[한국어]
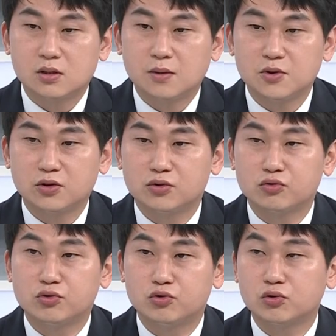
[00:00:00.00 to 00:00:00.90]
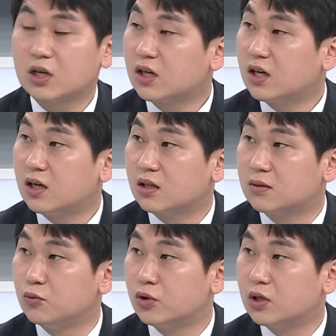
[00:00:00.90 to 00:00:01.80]
삼성 주, 주가가
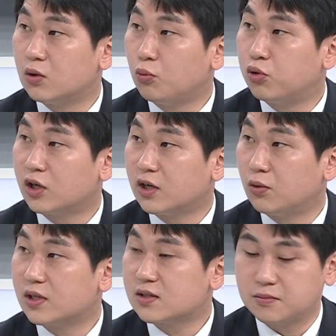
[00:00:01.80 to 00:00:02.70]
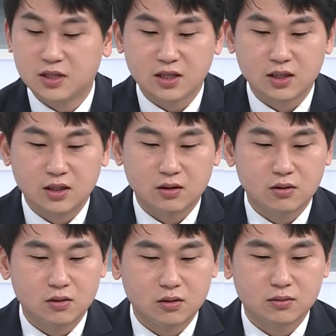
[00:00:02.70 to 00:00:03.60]
금요일 날 5%가량 올랐습니다.
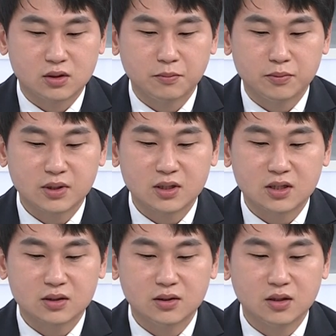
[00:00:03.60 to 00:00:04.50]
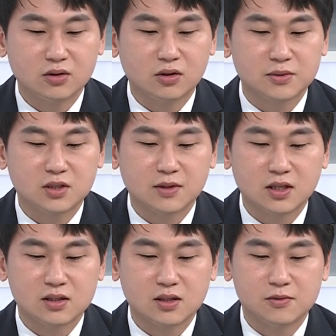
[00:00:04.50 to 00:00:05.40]
어, 특별한 트리거는
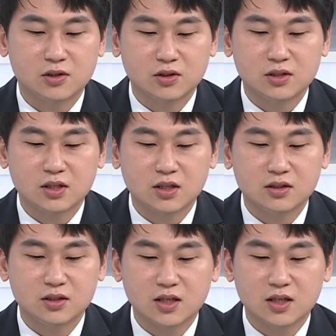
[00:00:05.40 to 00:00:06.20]
없지만 삼성전자라든지